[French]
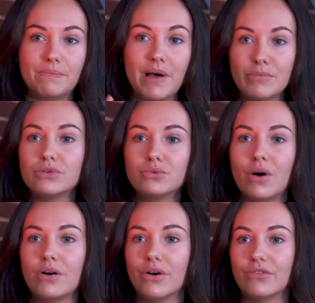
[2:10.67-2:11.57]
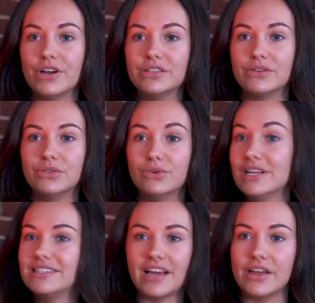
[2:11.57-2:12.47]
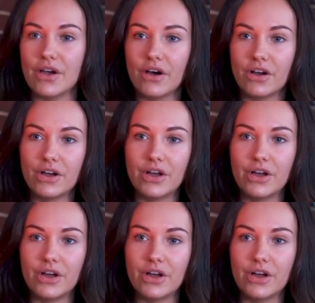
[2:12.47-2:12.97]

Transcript: pas besoin en fait euh, de l'extérieur.